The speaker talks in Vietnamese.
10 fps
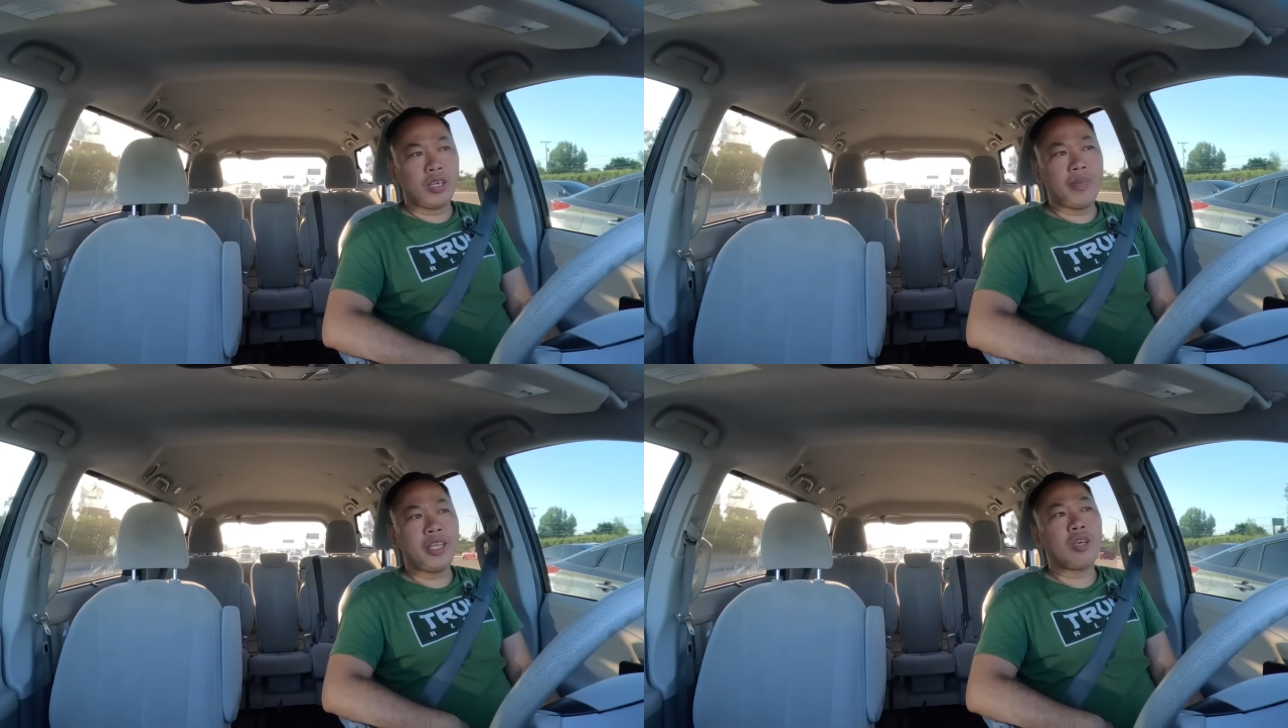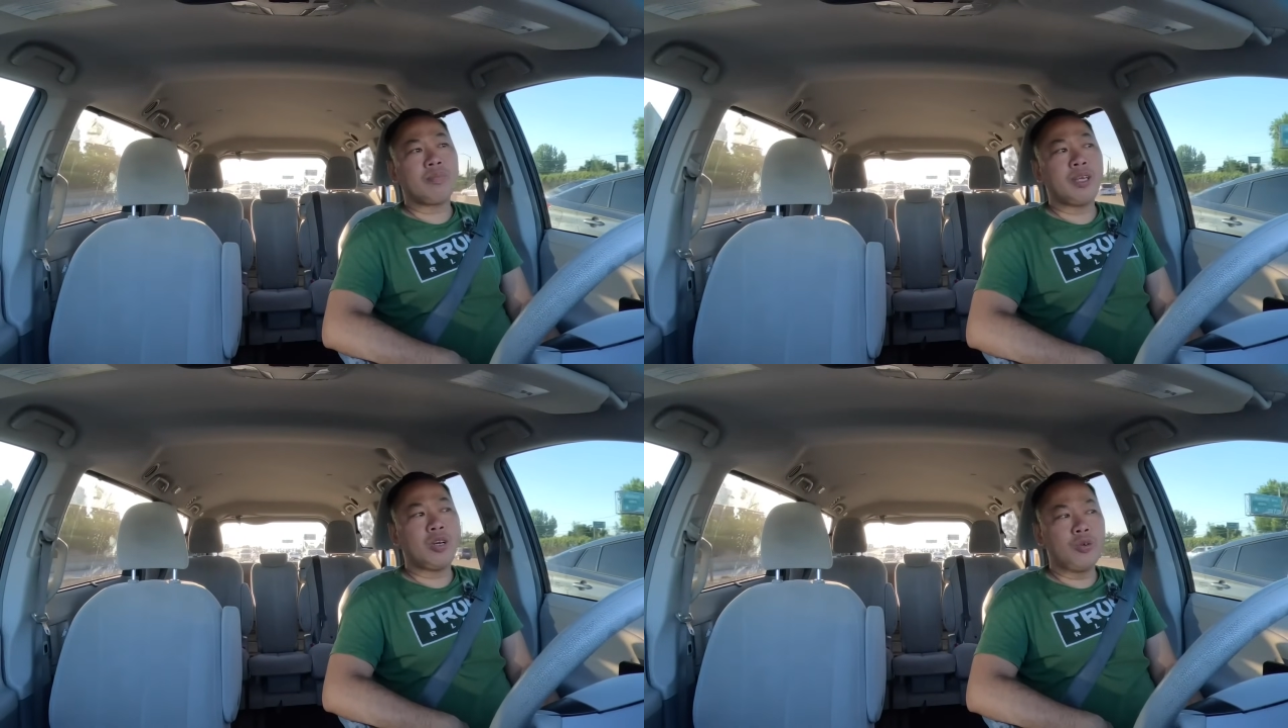có mấy
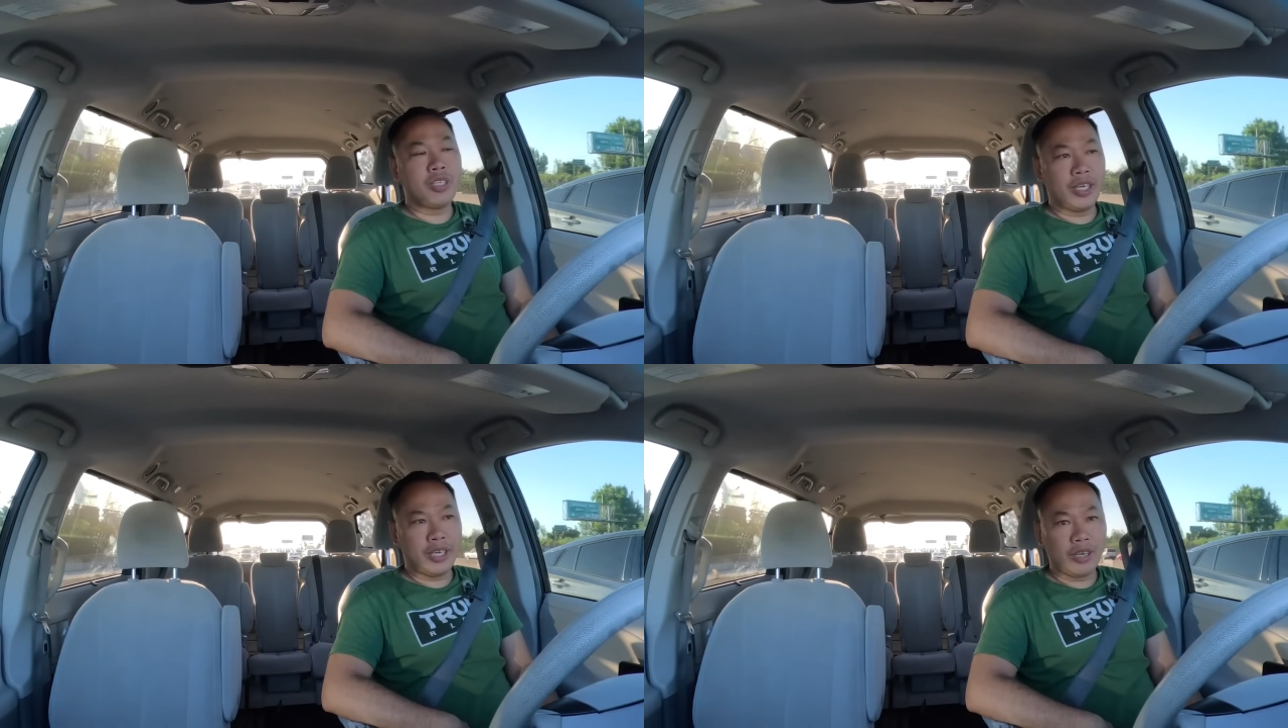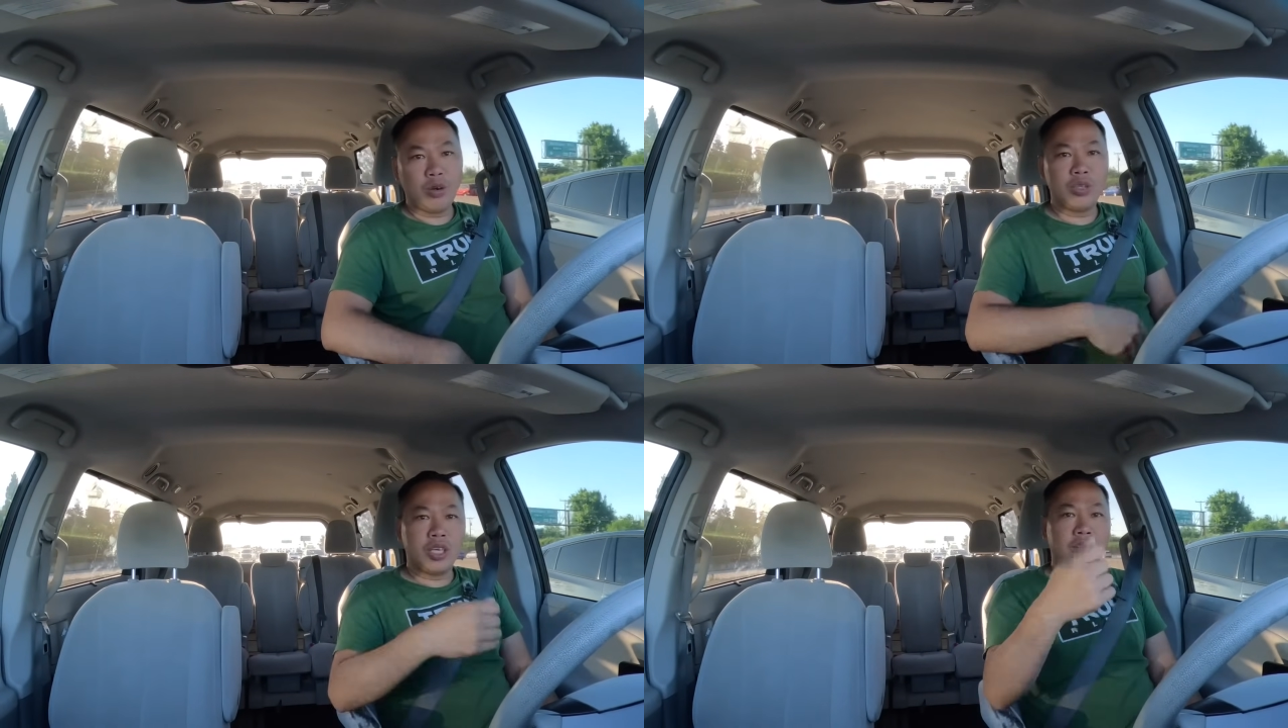chục mấy khu chơi có
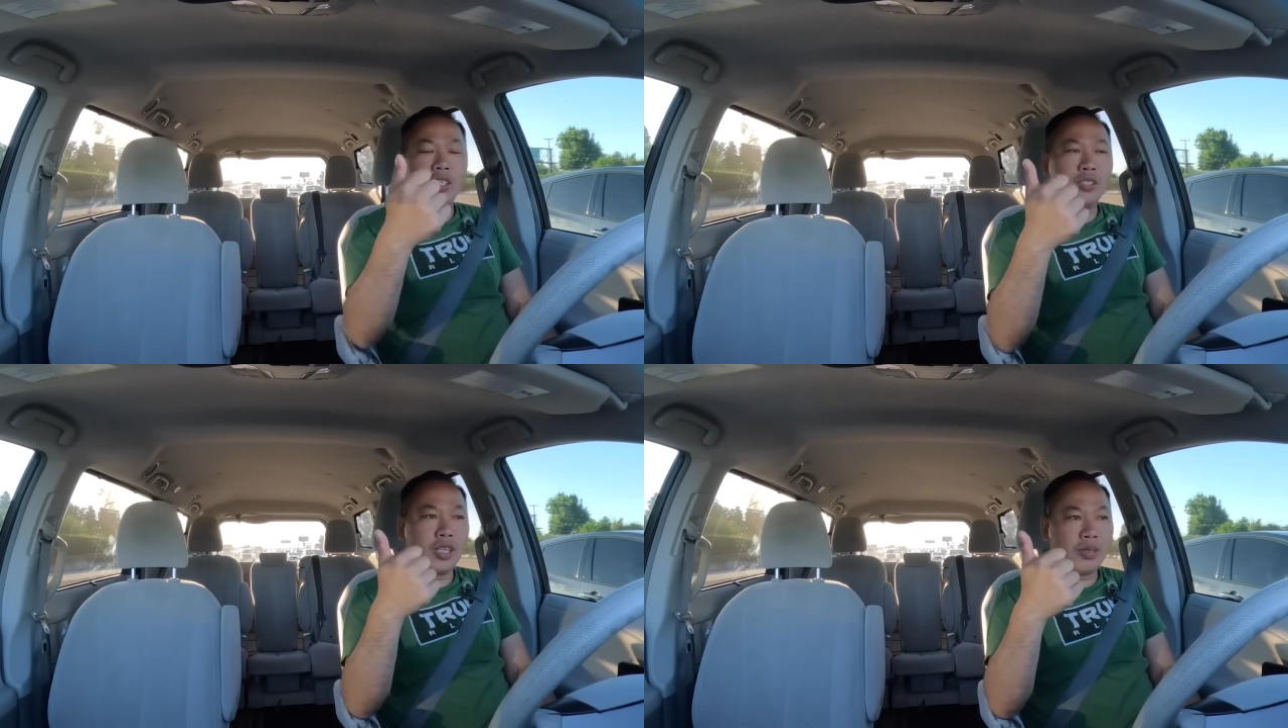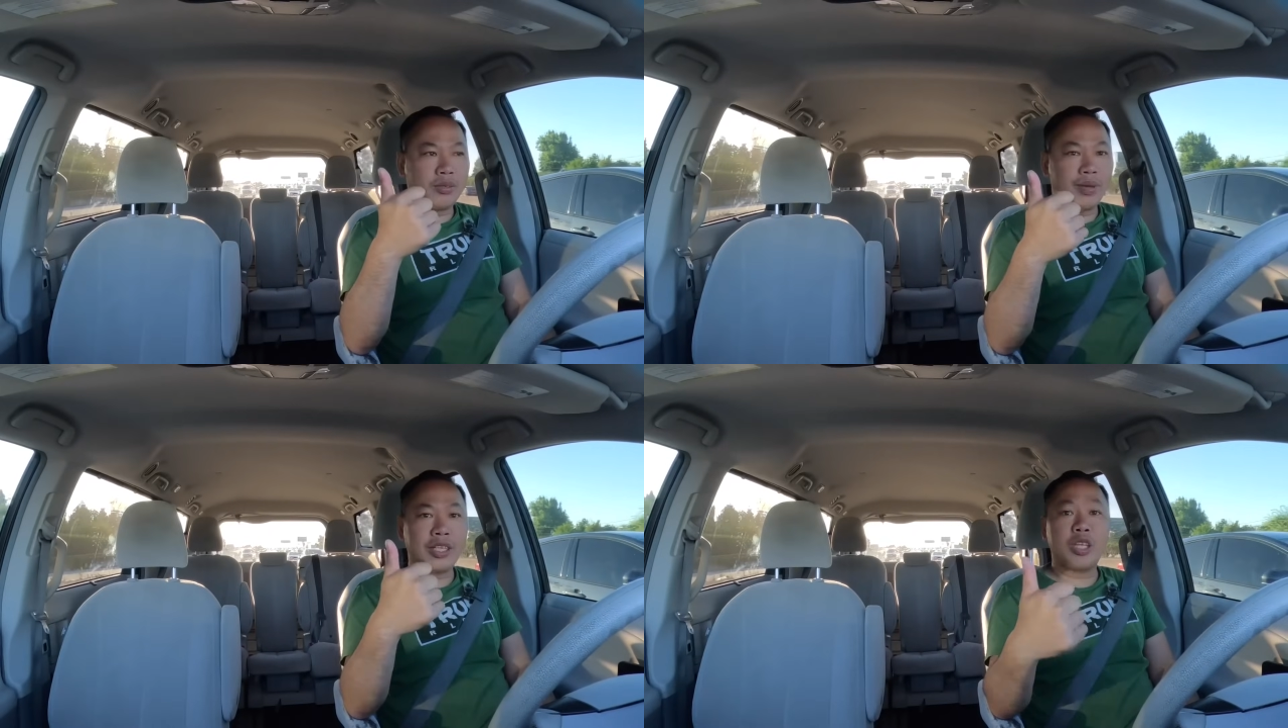khu chơi tật
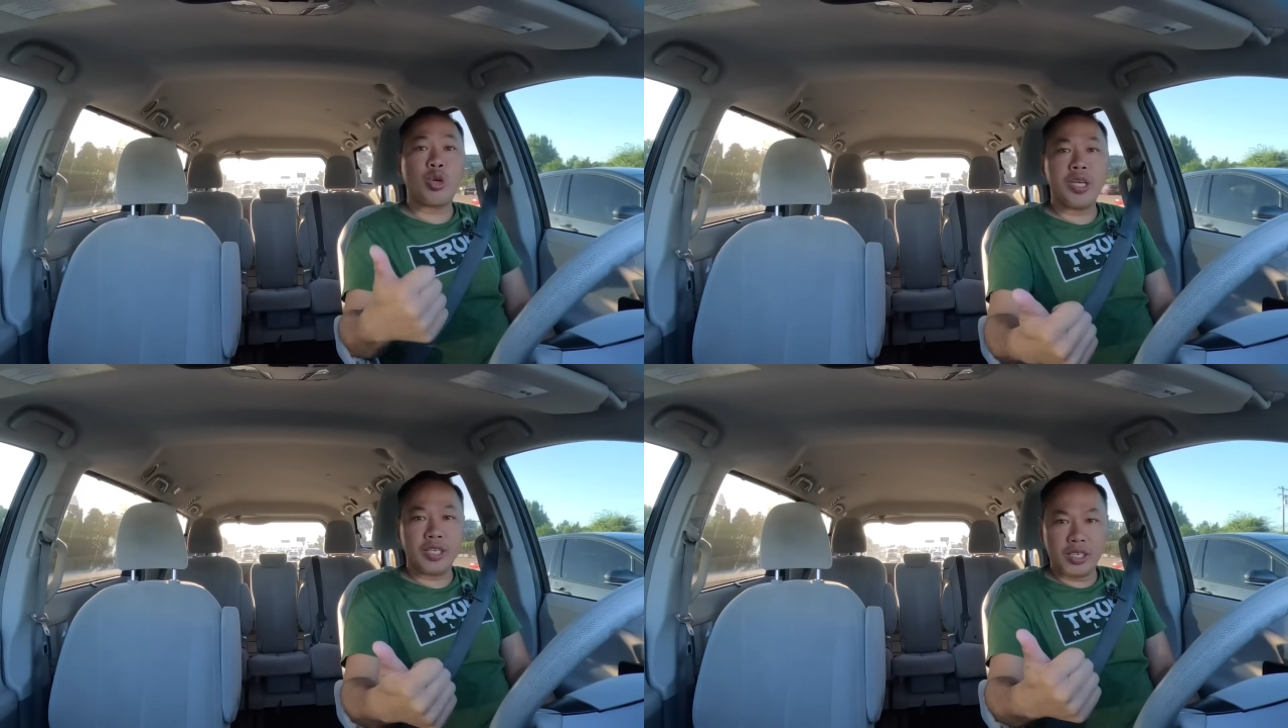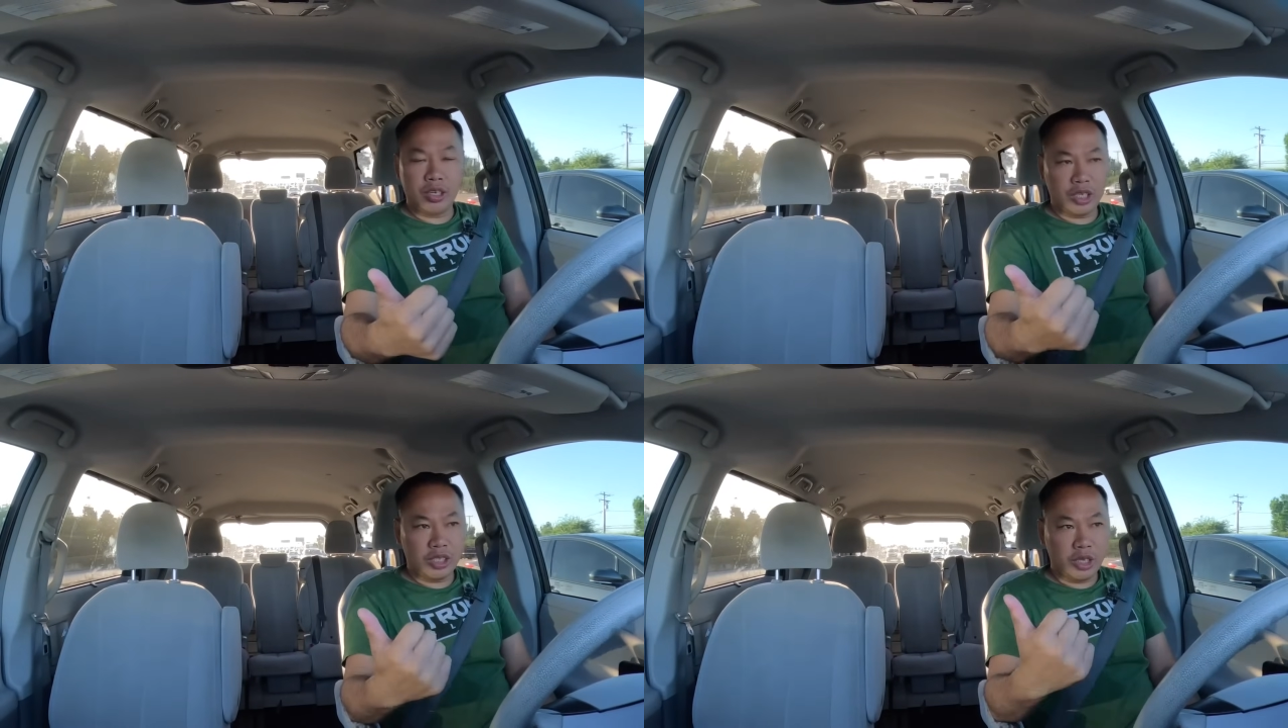pate tuyết nữa
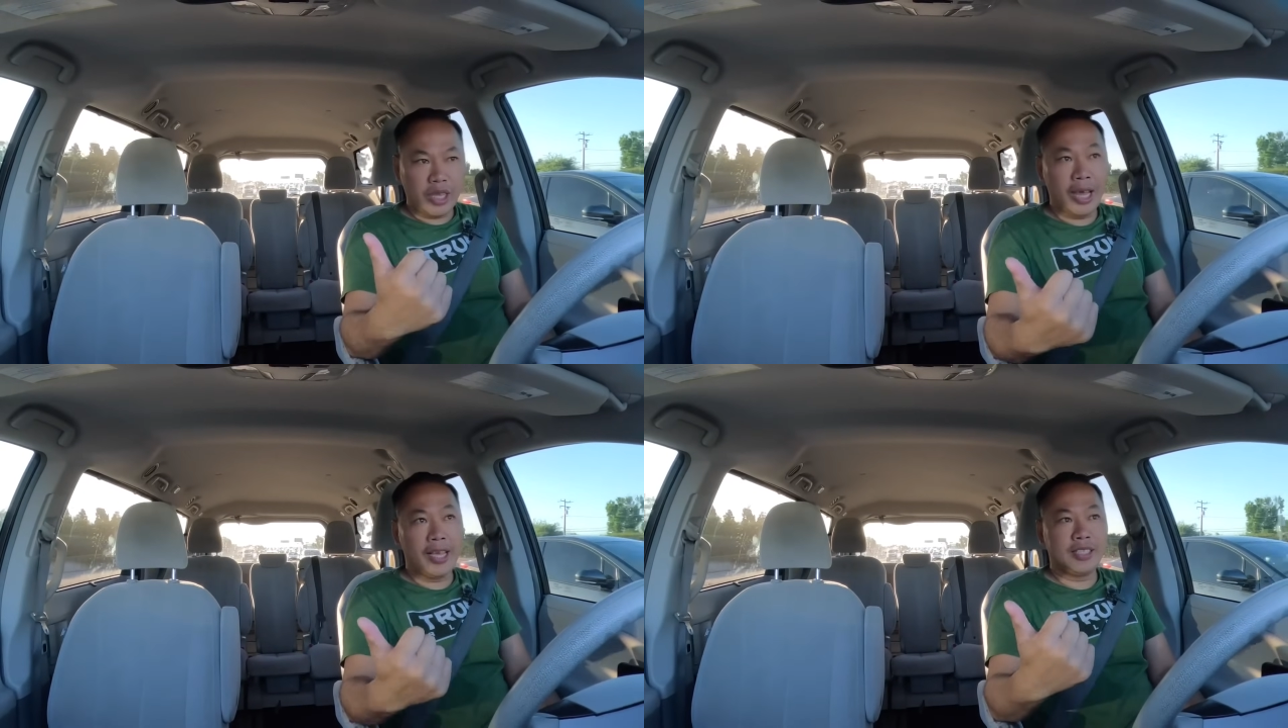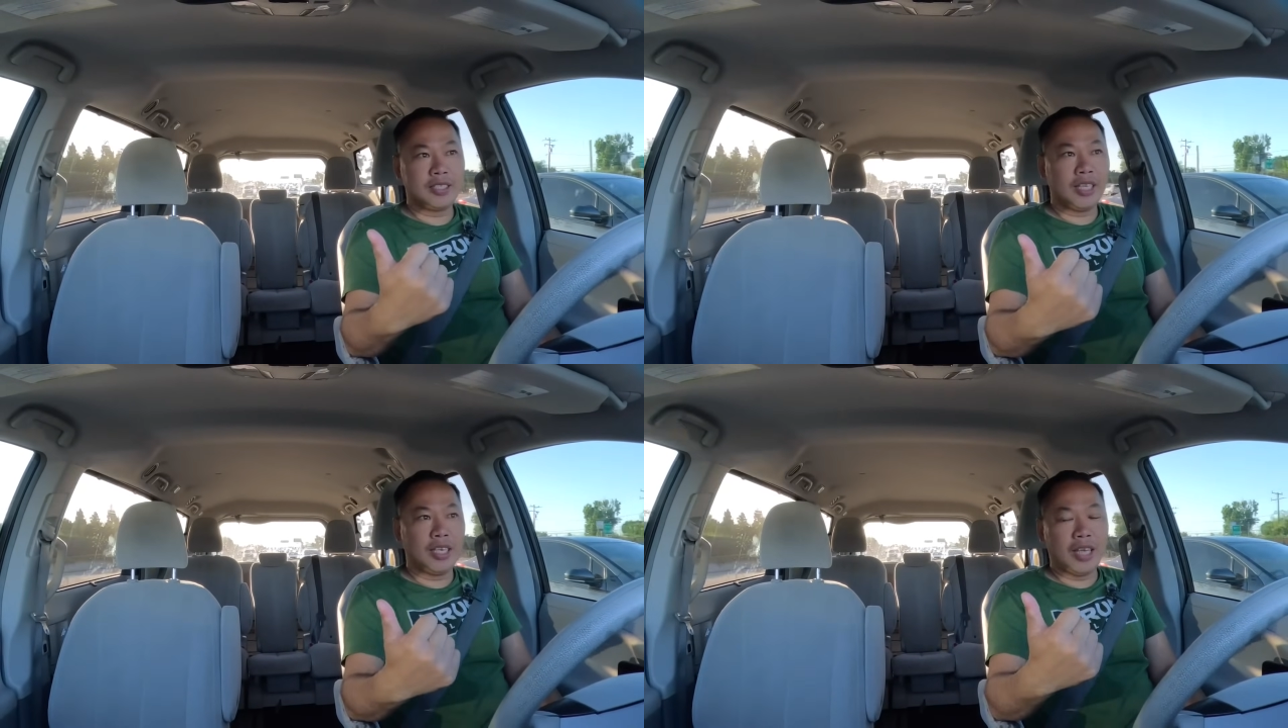loại chơi tuyết ice
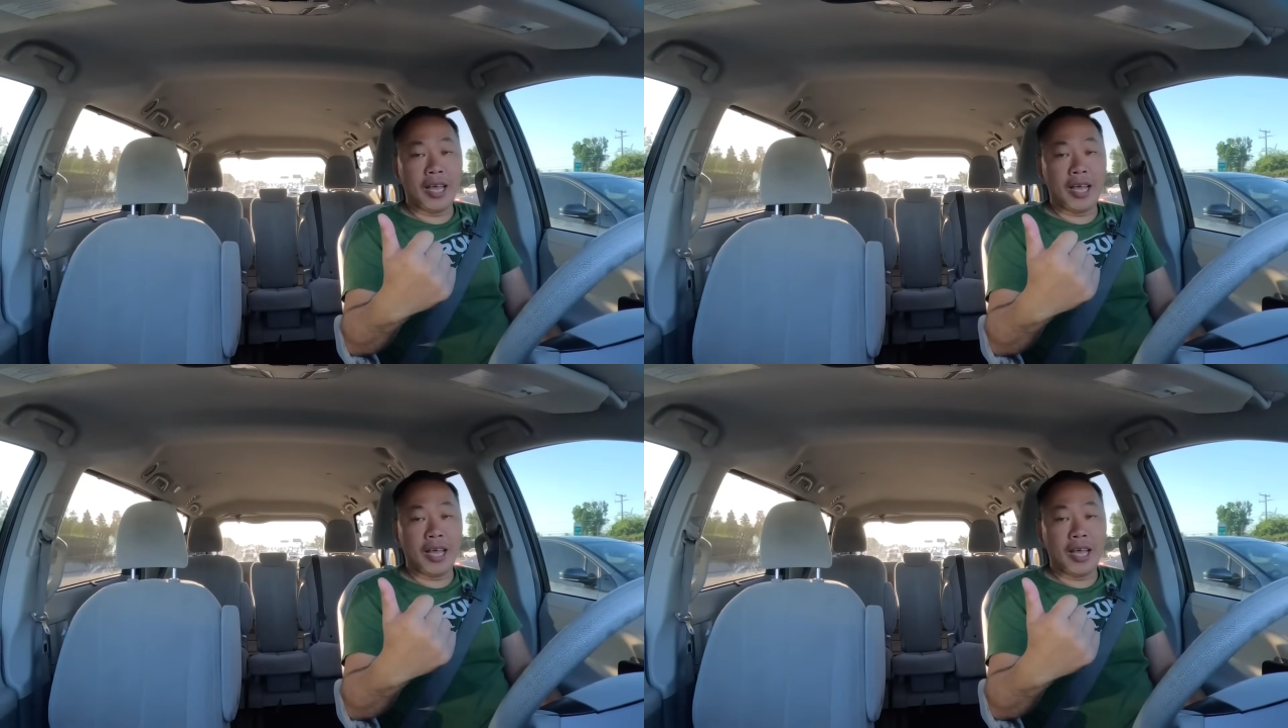à,